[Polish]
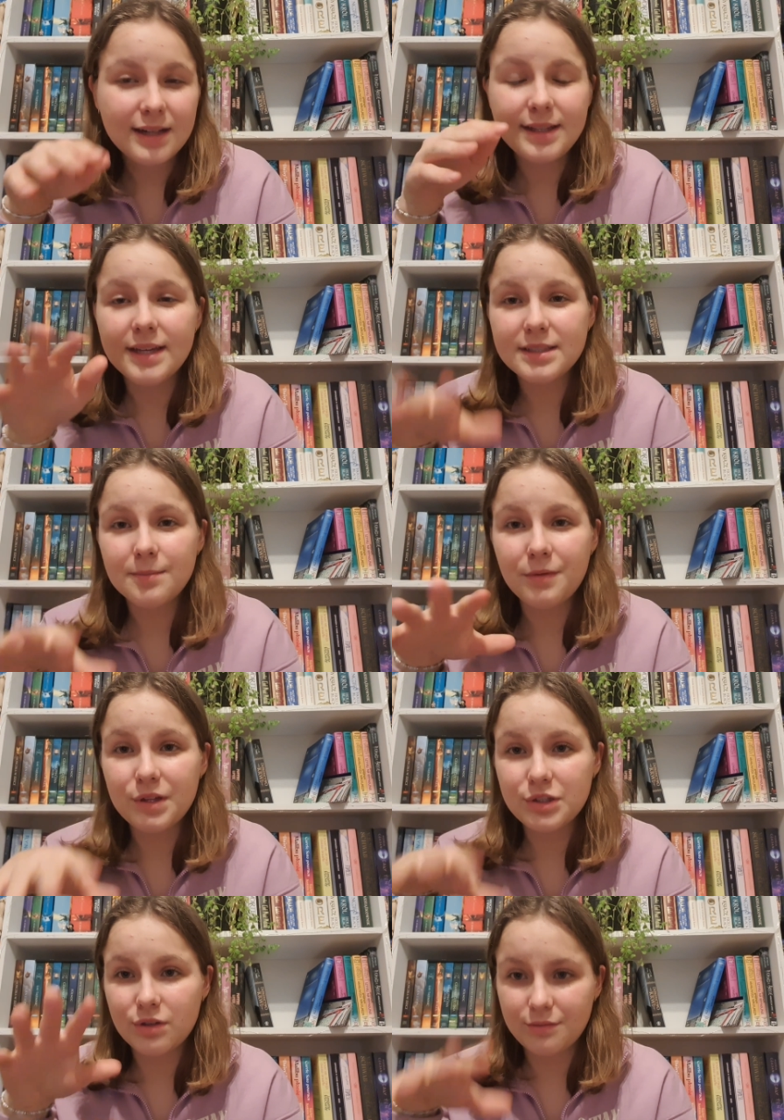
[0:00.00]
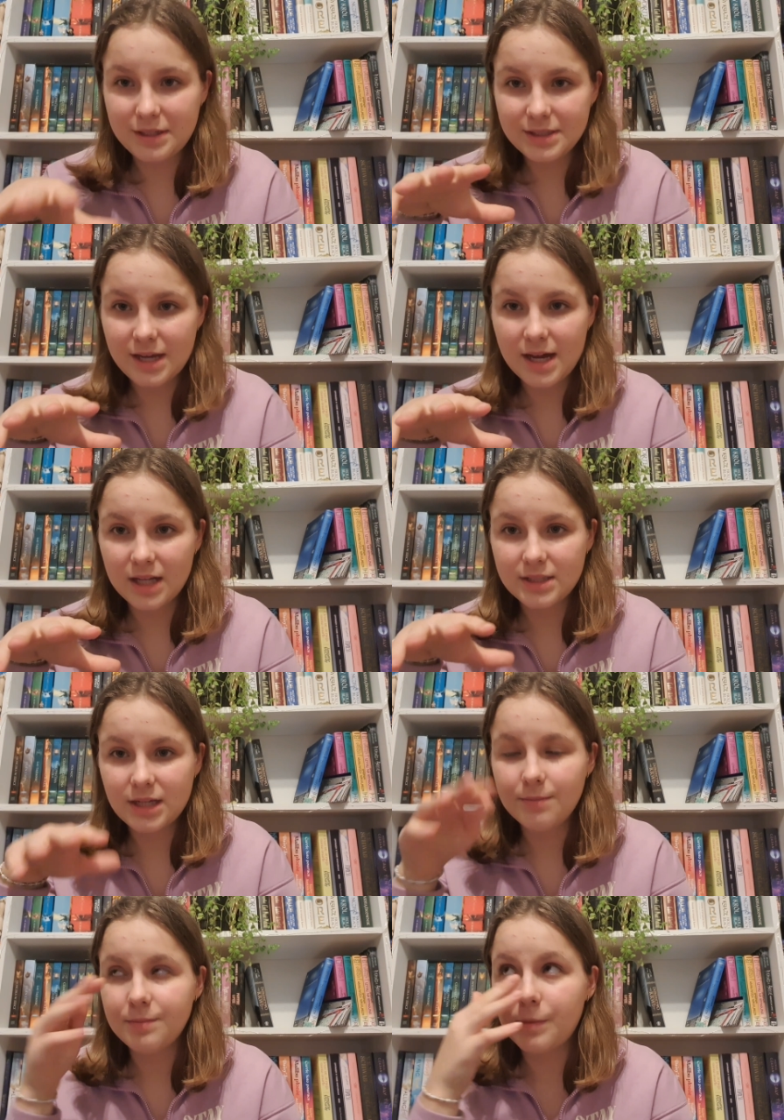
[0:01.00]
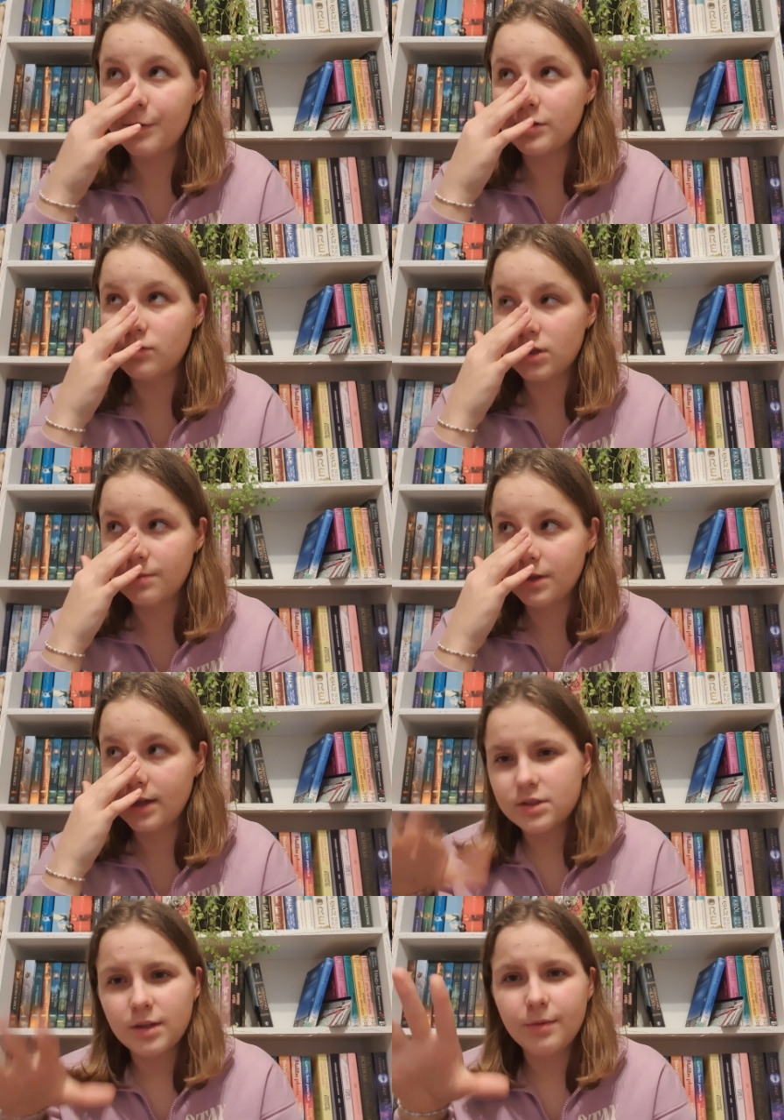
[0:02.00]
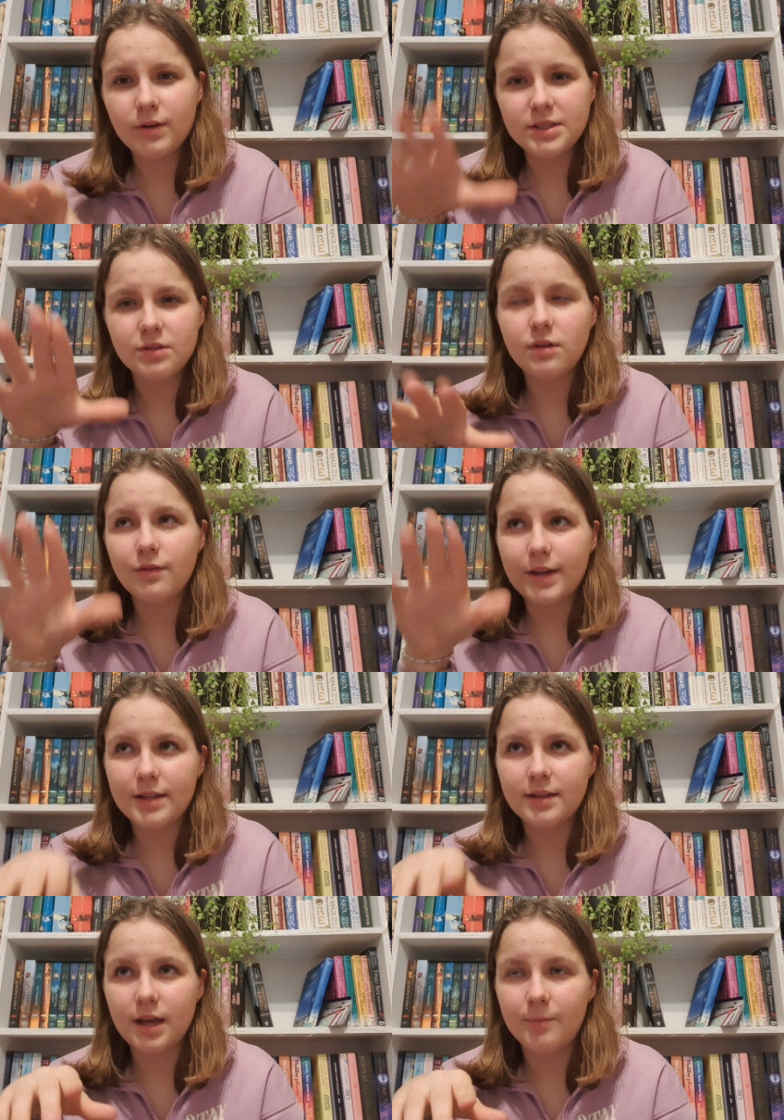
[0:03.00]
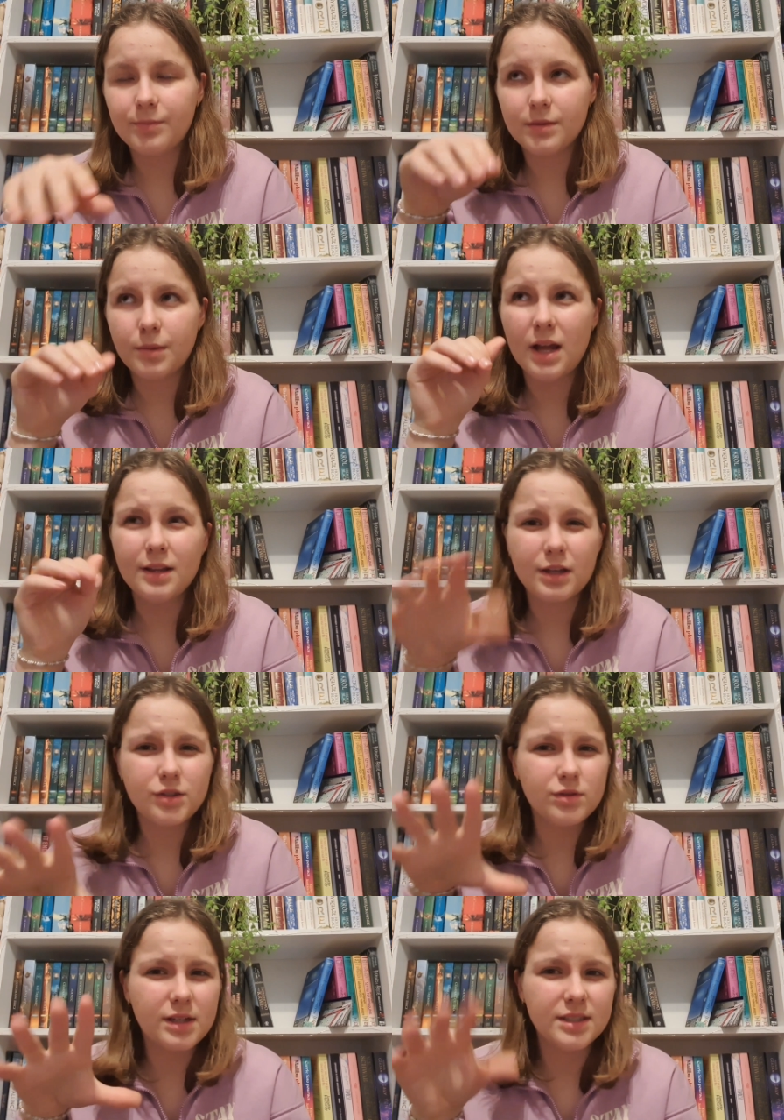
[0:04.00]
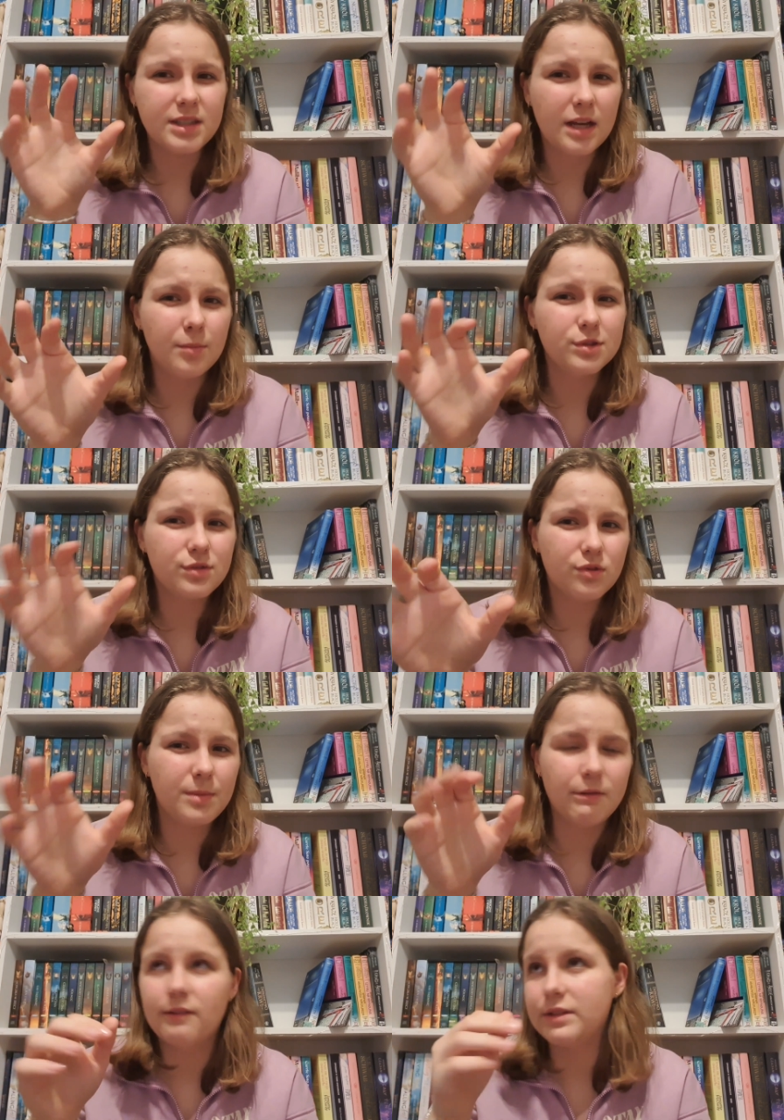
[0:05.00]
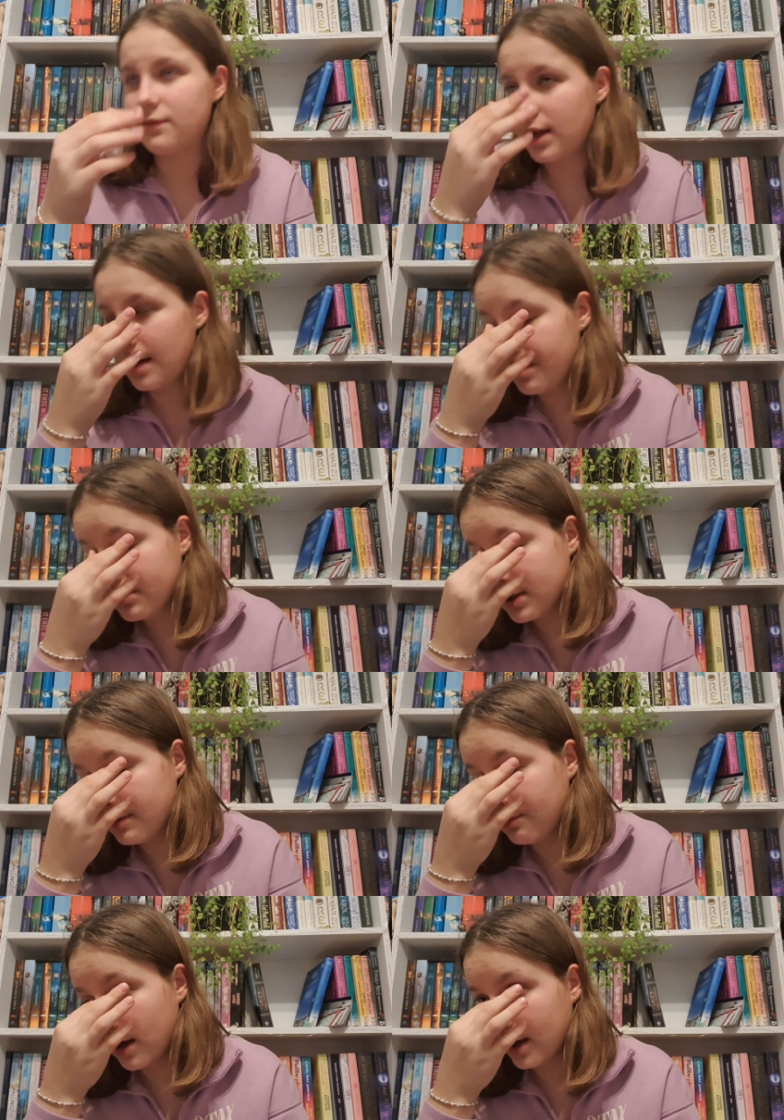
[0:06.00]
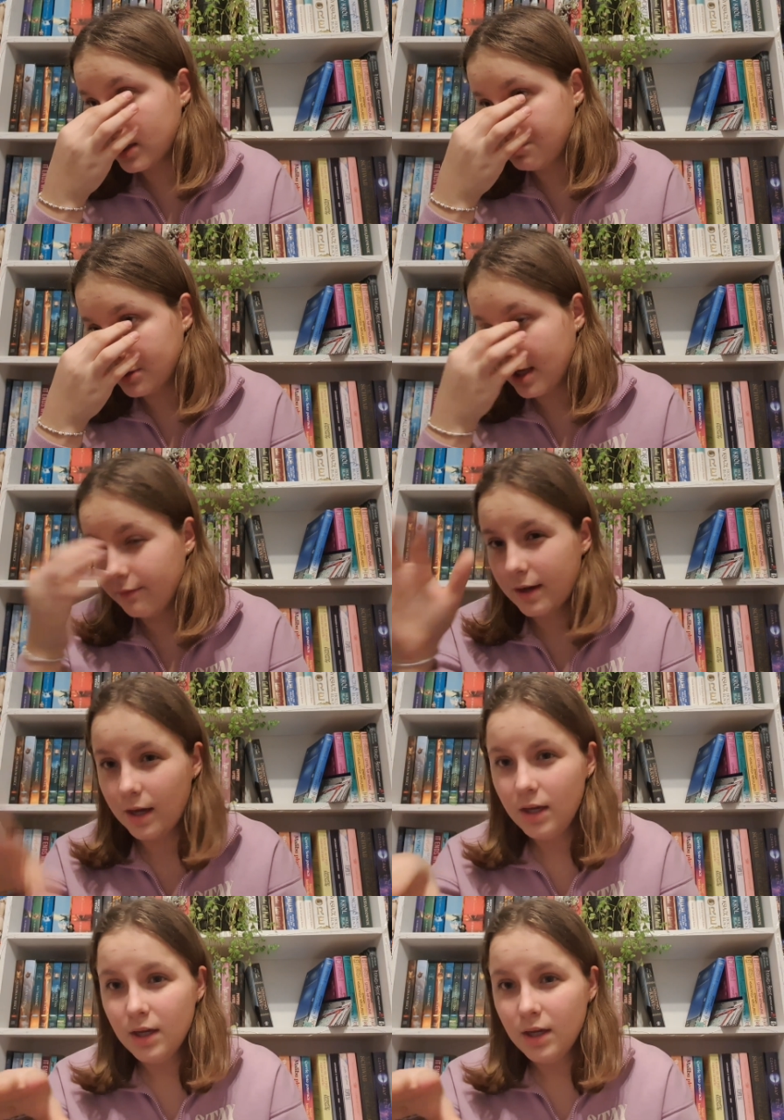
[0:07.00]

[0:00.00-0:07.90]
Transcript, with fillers: Nie jestem pewna, czy to wyjdzie, ale chciałabym po prostu, żeby, żeby właśnie do kwietnia, bo, ale ta książka jest taka mocno grubawa, więc wolałabym, żeby była jakaś przerwa.